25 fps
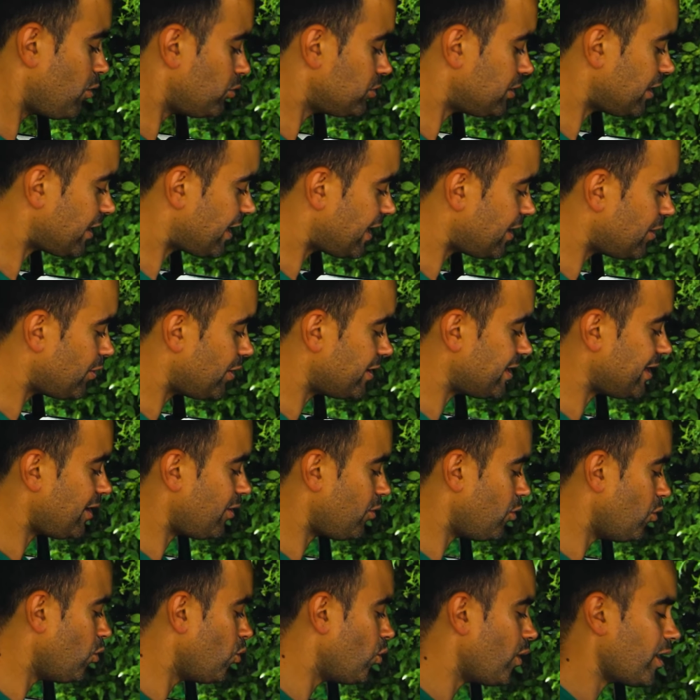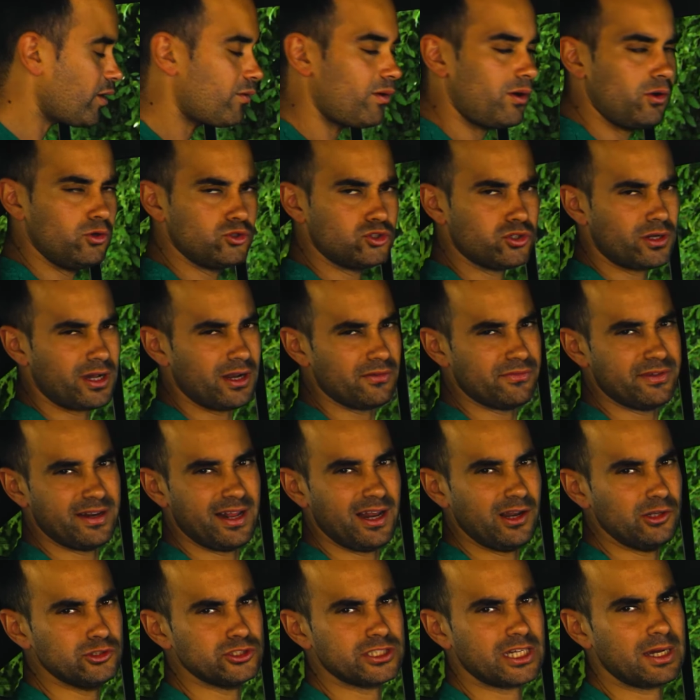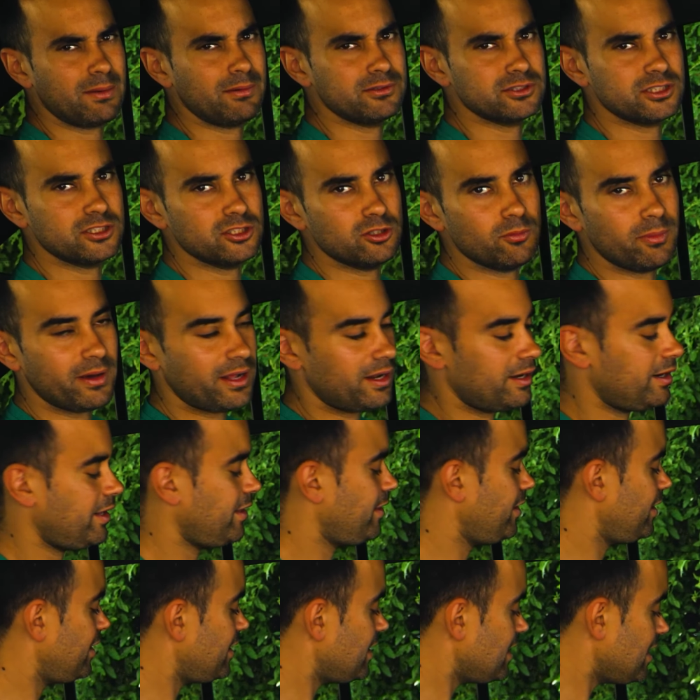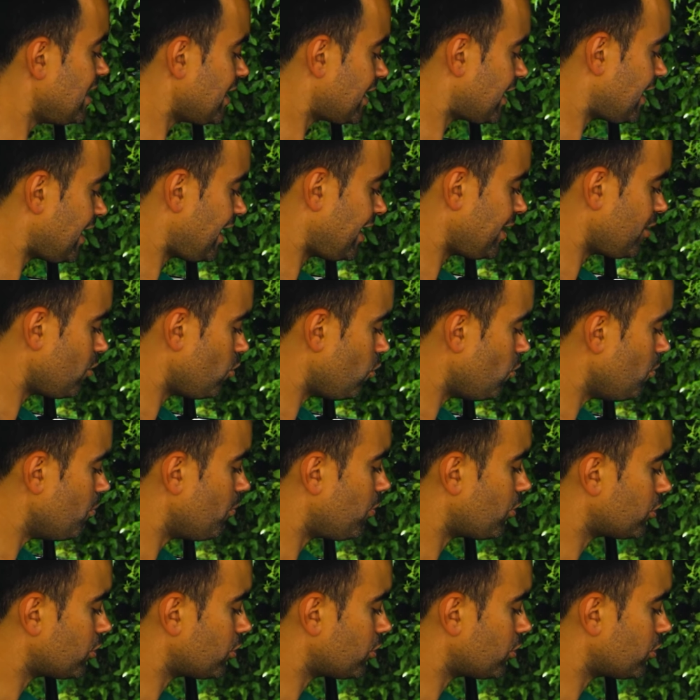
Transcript: gusta que no haya un hueco al uso que al final no se acaba usando para nada y es que hay un